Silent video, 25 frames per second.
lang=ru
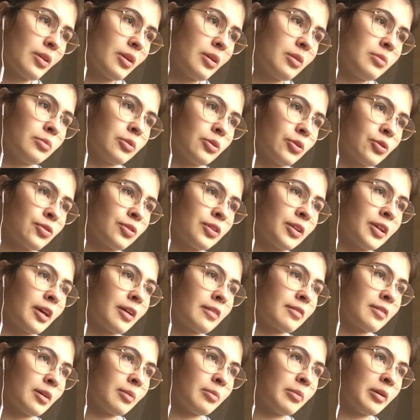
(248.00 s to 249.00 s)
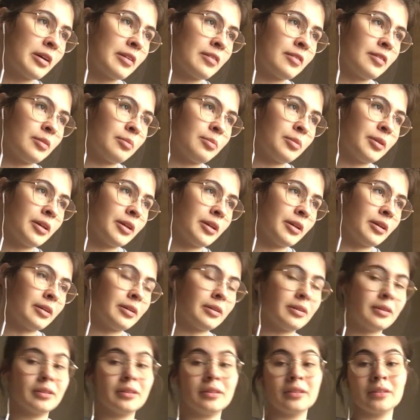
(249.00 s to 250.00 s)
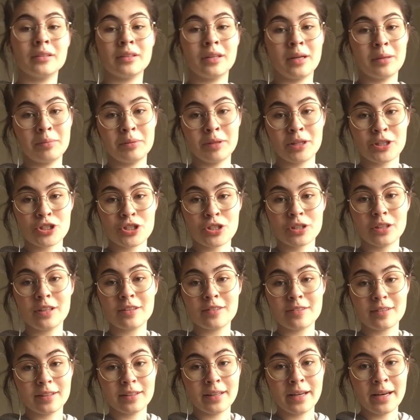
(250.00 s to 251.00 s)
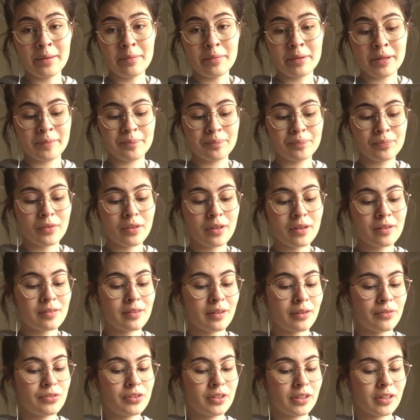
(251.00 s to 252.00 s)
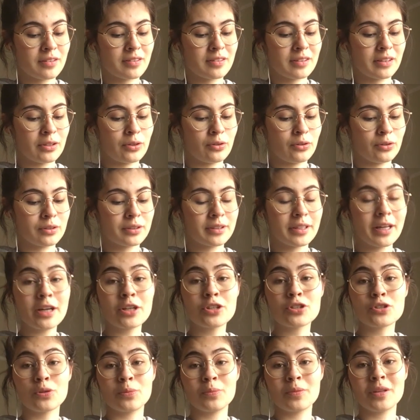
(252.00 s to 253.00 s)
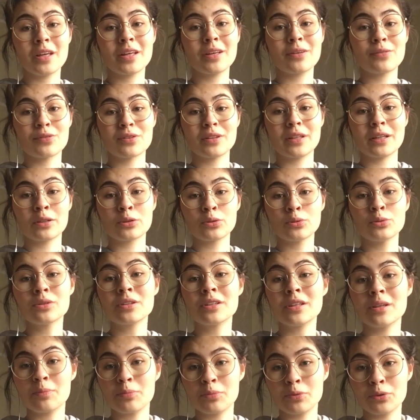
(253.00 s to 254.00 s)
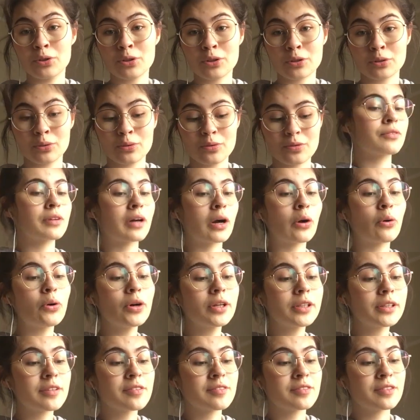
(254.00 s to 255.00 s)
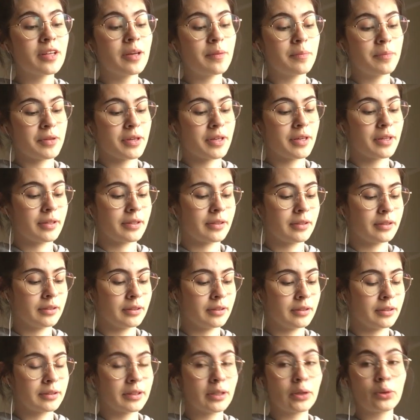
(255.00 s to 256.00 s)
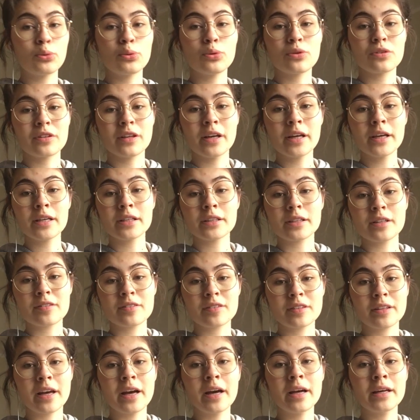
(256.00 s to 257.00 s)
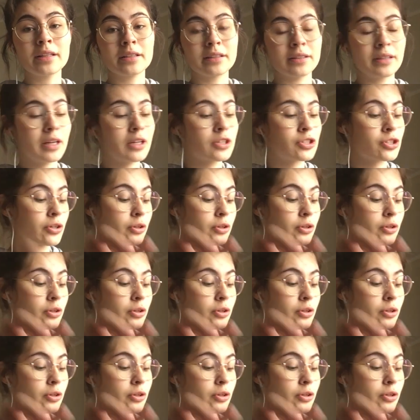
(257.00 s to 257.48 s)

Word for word: Просто я сама себя э, обложила делами, со всех сторон, так что мне не вздохнуть, не пернуть. В какой-то степени э, такую занятость я даже